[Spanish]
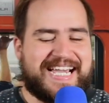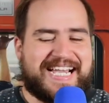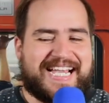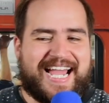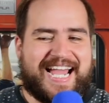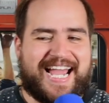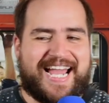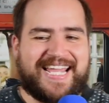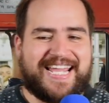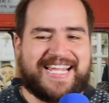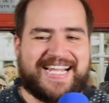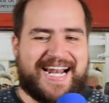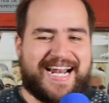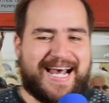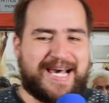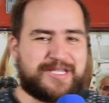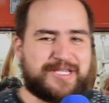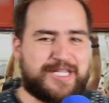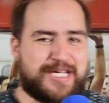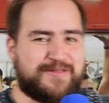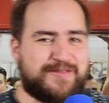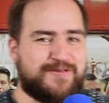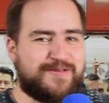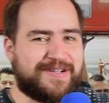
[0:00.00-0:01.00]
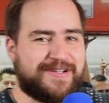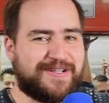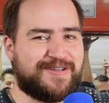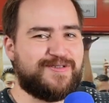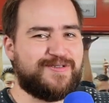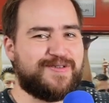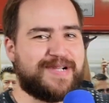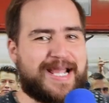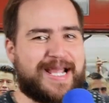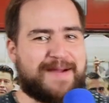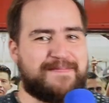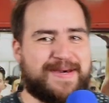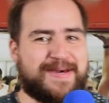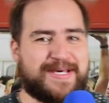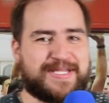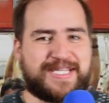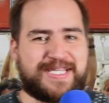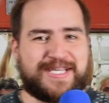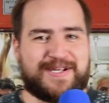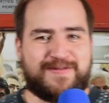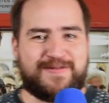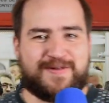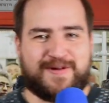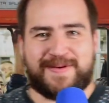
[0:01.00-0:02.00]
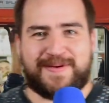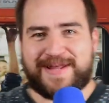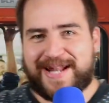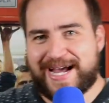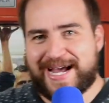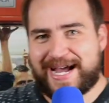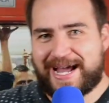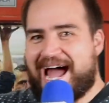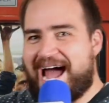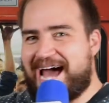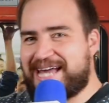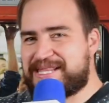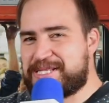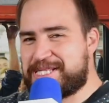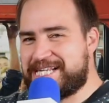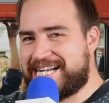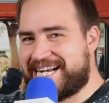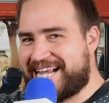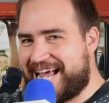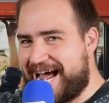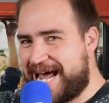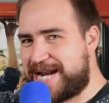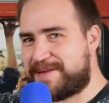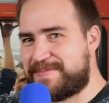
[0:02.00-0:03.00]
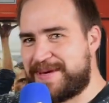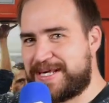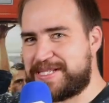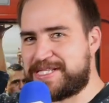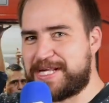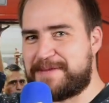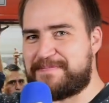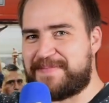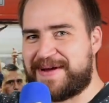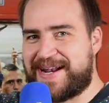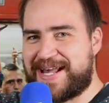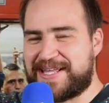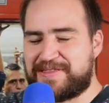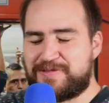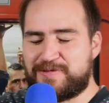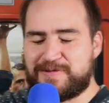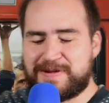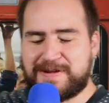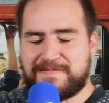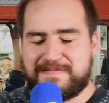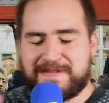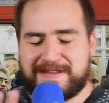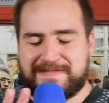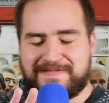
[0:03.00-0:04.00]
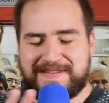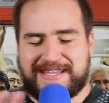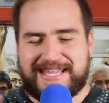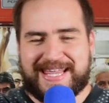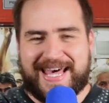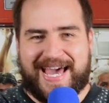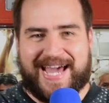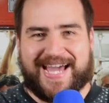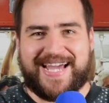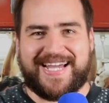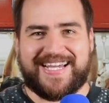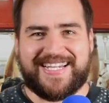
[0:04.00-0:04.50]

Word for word: te cae, gracias, nunca más quiero volver a acercarme a ese aparato en mi vida.